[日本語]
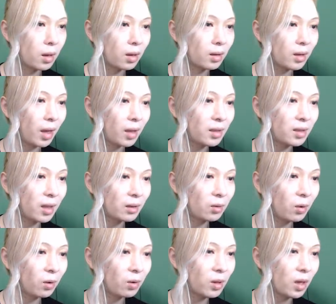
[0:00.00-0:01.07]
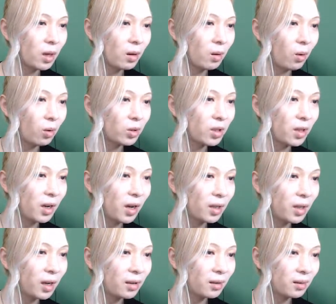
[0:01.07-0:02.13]
大事なところにお尻が当
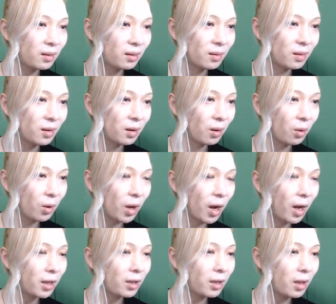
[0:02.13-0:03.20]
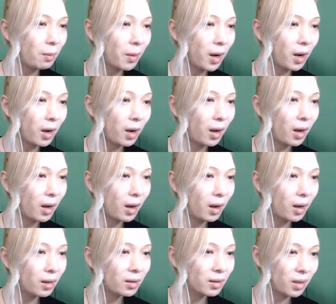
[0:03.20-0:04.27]
たる。これ入って
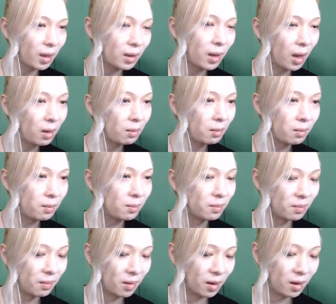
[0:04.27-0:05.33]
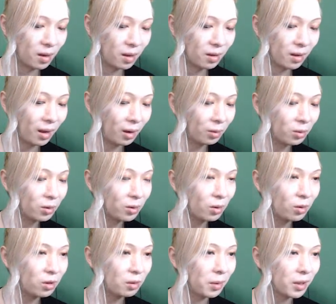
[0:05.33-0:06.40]
まーせんね。なるほど、そ
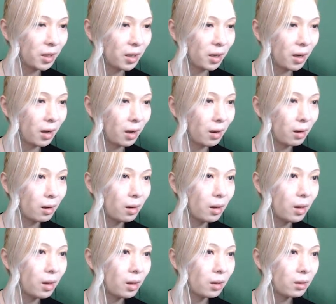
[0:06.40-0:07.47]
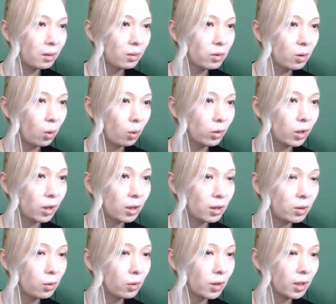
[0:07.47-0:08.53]
ういうパターンか。どうしよう、おなら出
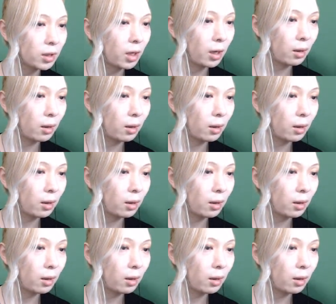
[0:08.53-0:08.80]
そう、出せ。